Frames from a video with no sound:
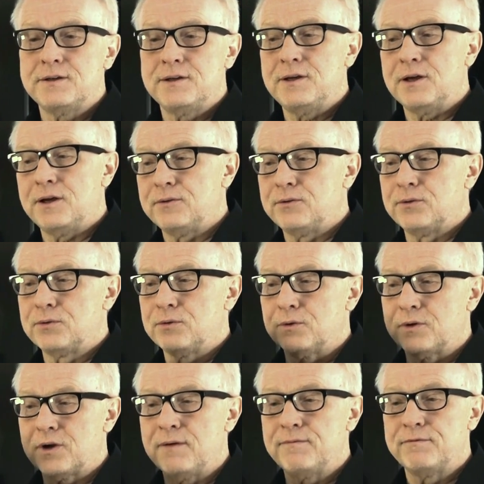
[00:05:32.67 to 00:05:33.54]
die also
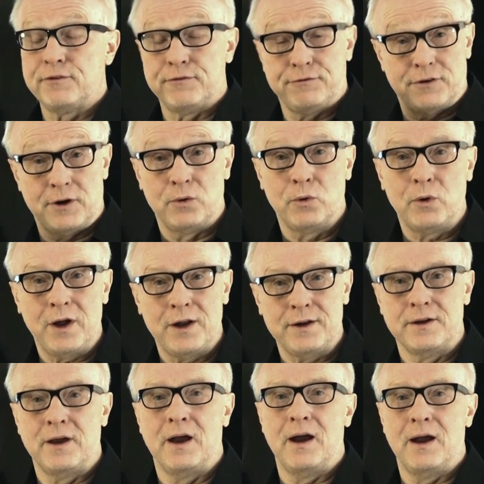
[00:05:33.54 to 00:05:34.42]
so Kämpfe
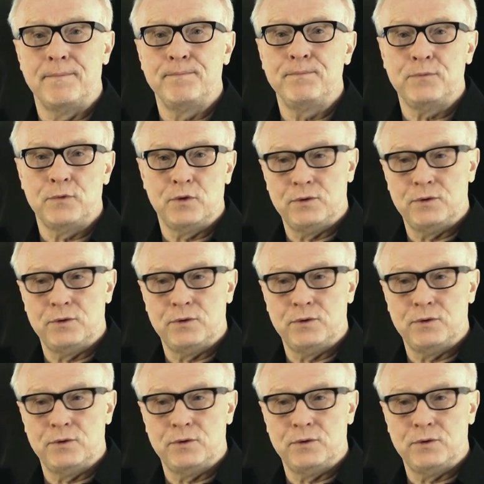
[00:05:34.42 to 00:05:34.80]
verloren haben,